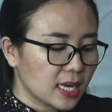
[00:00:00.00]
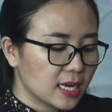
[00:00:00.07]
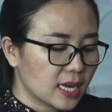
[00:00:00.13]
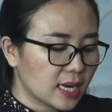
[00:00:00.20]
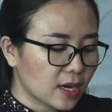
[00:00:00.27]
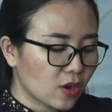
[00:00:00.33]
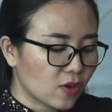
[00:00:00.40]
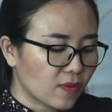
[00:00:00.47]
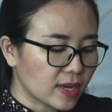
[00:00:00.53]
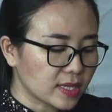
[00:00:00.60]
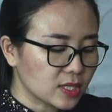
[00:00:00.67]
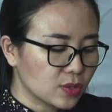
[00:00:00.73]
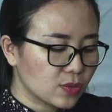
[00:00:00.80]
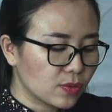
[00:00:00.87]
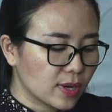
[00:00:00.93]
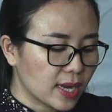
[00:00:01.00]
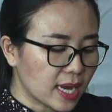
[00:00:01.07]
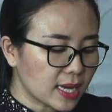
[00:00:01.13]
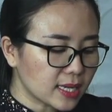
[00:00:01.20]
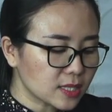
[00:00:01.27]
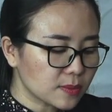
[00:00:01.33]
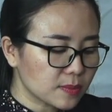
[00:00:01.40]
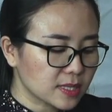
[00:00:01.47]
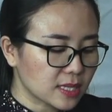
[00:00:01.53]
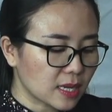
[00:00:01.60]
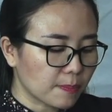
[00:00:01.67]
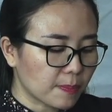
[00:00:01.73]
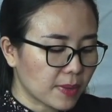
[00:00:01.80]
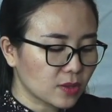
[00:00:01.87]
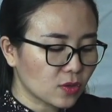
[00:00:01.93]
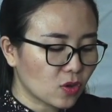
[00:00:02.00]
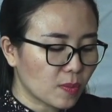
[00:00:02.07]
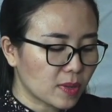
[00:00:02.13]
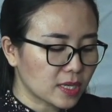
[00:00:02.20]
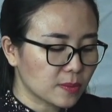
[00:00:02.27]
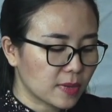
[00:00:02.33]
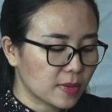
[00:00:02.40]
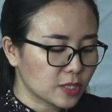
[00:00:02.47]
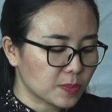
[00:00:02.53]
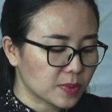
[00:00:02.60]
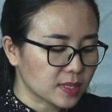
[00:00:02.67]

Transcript: dan renovasi gudang sebesar 4,11